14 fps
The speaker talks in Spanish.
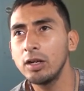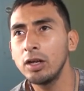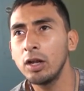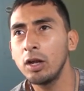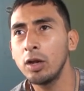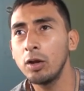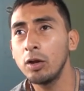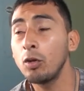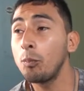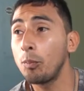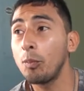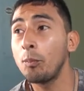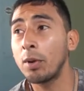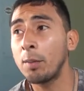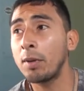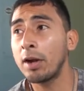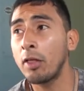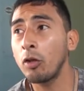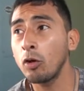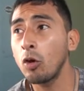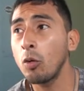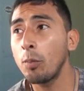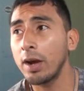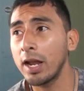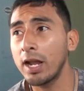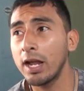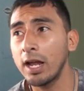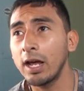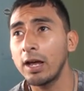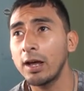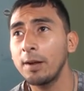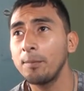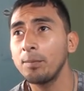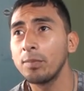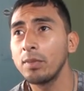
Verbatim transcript: eh, preparándonos para la,